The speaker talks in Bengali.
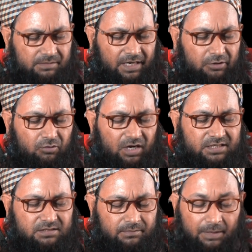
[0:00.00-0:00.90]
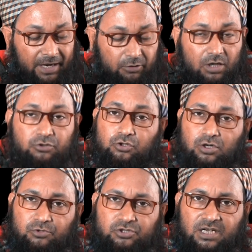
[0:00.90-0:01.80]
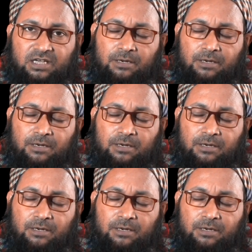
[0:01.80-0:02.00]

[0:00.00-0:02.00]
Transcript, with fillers: ভাগ্যরাজ বা ভাগ্যরাজও তো সমস্যা